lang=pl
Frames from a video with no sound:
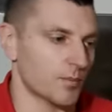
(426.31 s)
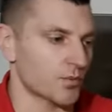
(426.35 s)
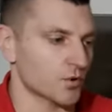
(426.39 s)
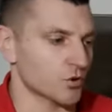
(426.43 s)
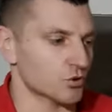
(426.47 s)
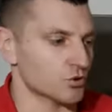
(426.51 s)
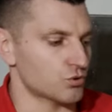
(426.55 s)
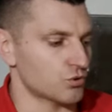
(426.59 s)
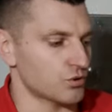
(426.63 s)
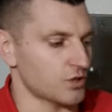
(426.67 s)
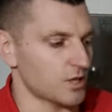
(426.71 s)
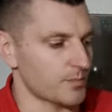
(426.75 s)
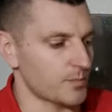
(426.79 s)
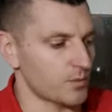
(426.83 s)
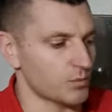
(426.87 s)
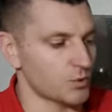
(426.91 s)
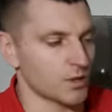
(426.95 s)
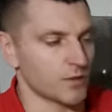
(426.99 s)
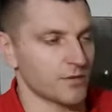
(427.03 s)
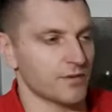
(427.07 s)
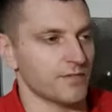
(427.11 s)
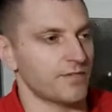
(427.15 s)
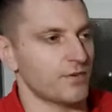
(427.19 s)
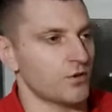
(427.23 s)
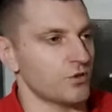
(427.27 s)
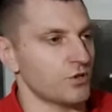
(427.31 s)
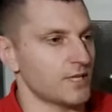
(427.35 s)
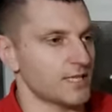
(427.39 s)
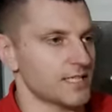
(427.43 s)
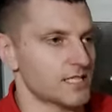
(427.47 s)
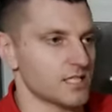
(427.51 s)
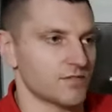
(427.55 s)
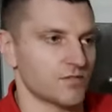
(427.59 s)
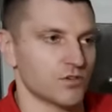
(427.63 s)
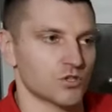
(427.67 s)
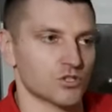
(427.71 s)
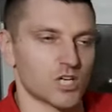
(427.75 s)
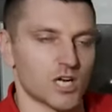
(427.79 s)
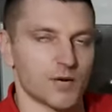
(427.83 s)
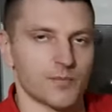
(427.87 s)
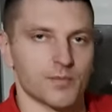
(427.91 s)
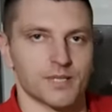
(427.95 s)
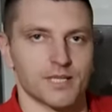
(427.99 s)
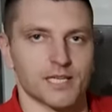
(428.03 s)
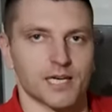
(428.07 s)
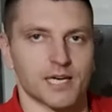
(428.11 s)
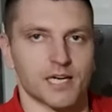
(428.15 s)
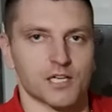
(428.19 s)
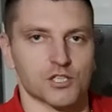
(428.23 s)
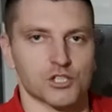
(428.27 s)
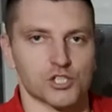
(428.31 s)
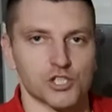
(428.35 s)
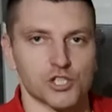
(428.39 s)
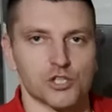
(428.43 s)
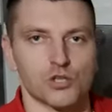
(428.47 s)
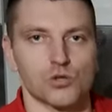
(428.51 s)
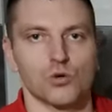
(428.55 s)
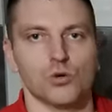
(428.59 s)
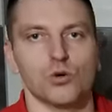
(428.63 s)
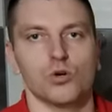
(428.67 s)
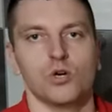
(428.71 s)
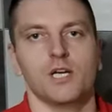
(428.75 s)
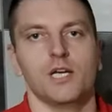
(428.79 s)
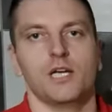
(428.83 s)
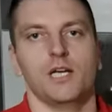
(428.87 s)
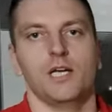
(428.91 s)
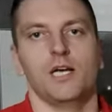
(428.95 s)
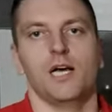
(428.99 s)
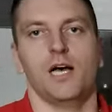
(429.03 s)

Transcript: prostu napełniamy wodę, zawieszamy na haczyku,